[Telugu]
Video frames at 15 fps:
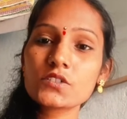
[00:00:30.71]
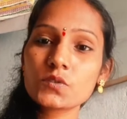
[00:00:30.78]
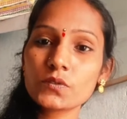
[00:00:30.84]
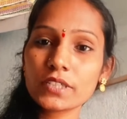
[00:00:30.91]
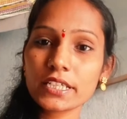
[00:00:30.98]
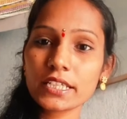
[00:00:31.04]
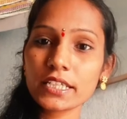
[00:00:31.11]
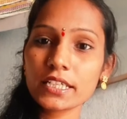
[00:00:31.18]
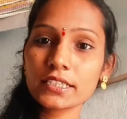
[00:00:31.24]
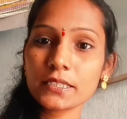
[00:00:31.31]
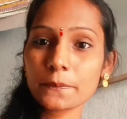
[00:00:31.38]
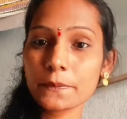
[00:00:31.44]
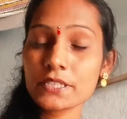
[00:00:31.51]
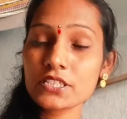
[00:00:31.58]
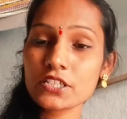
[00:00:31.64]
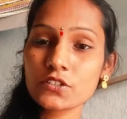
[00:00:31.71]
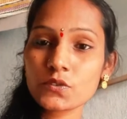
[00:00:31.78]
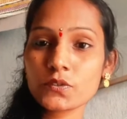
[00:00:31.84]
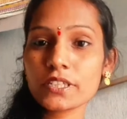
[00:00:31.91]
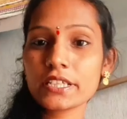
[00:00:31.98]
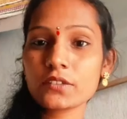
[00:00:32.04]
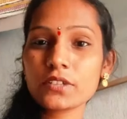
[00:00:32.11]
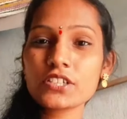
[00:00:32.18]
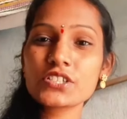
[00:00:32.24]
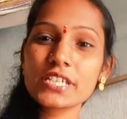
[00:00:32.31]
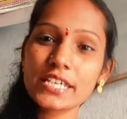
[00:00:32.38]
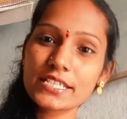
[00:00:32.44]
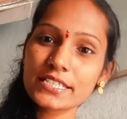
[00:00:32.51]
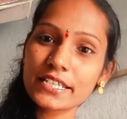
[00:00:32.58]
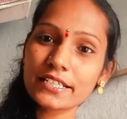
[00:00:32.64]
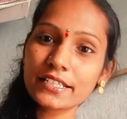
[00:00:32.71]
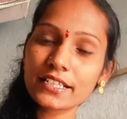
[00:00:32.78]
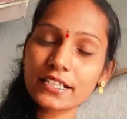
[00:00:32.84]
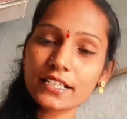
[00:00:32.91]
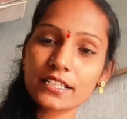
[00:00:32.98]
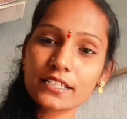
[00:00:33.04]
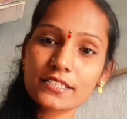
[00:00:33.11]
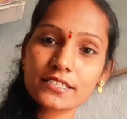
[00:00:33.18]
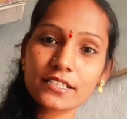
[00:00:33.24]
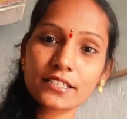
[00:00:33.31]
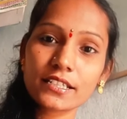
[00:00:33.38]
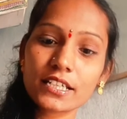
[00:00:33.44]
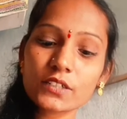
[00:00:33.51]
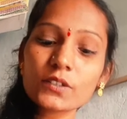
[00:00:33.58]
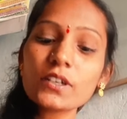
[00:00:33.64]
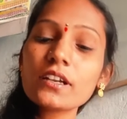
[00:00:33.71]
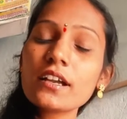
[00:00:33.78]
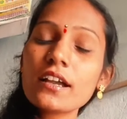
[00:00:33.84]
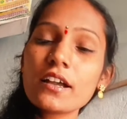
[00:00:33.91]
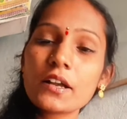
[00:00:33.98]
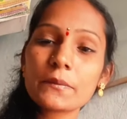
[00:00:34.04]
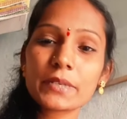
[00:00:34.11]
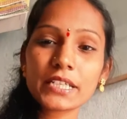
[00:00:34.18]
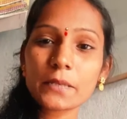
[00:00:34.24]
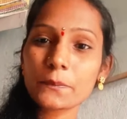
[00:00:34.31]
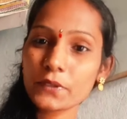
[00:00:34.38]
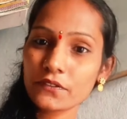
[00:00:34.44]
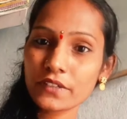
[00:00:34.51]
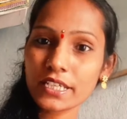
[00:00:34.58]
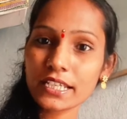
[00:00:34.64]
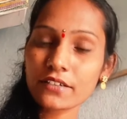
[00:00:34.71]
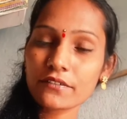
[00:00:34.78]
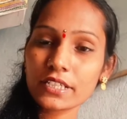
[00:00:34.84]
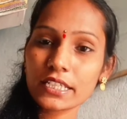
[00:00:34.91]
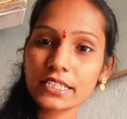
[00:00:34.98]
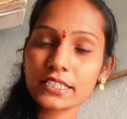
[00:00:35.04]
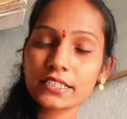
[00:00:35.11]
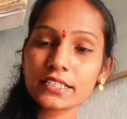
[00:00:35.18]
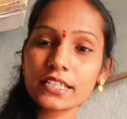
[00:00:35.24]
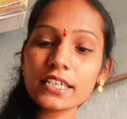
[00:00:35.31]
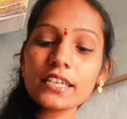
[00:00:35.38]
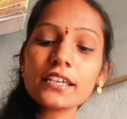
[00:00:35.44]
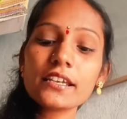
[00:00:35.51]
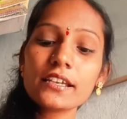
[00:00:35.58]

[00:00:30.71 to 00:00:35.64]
జ్యువెలరీ తెప్పించిన జ్యువెలరీ కూడా షేర్ చేయండి అక్క అనేసి అన్నారు బట్ అప్పుడు వీలవ్వలేదండి